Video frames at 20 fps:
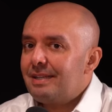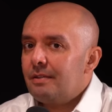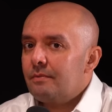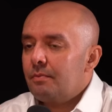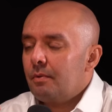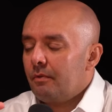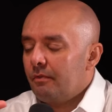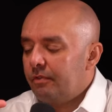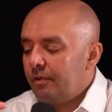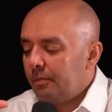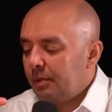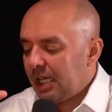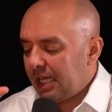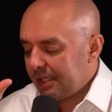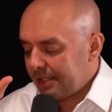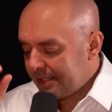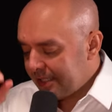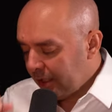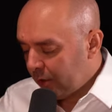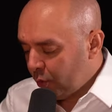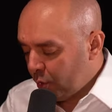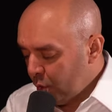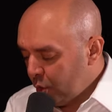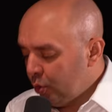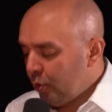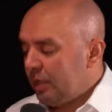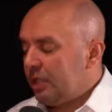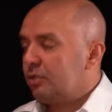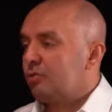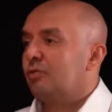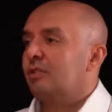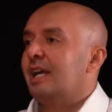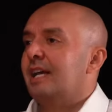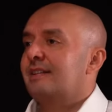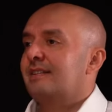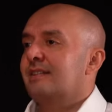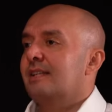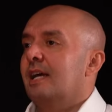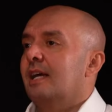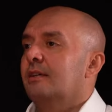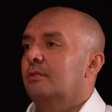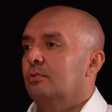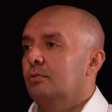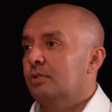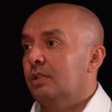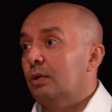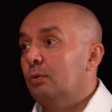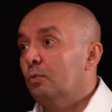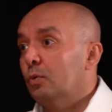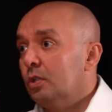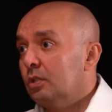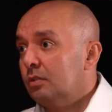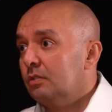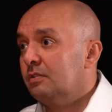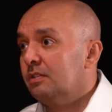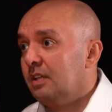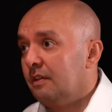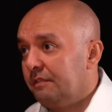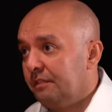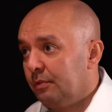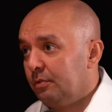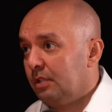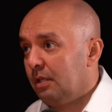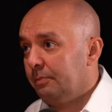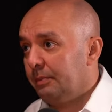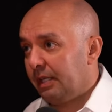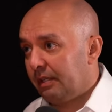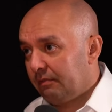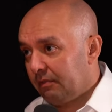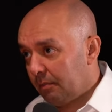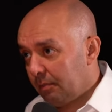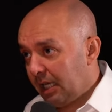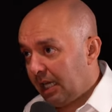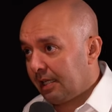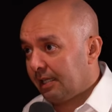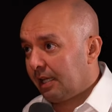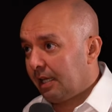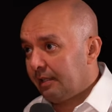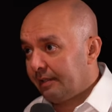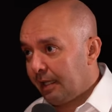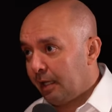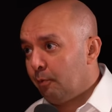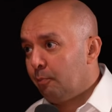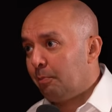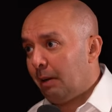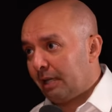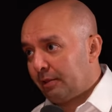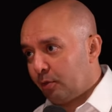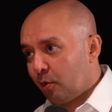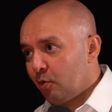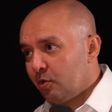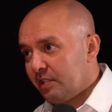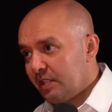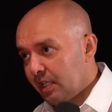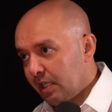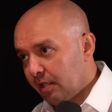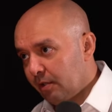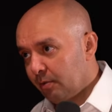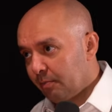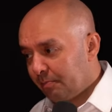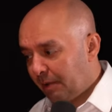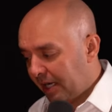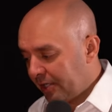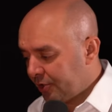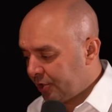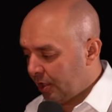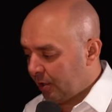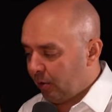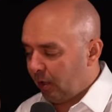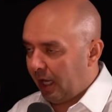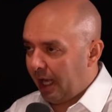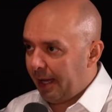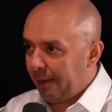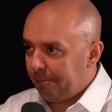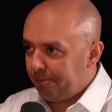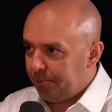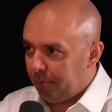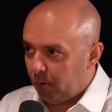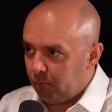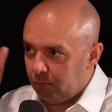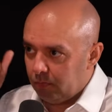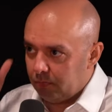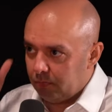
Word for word: se, vamos lá, se tudo isso der certo, tem um outro desafio também. Vamos lá, que ele tem o patrocínio. O pai chegou lá e pum.